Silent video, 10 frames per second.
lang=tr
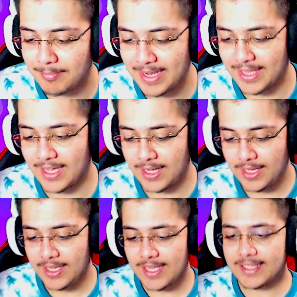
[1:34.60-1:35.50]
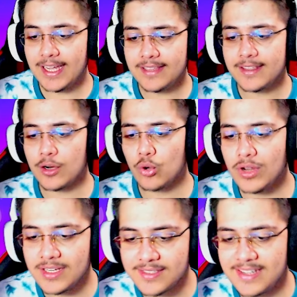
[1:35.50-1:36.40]
ben ya. Ya daha
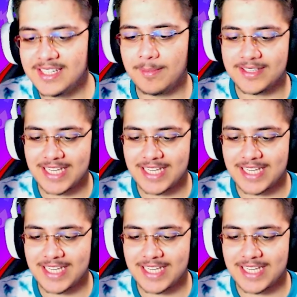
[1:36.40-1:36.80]
Draco'yu nasıl açamaz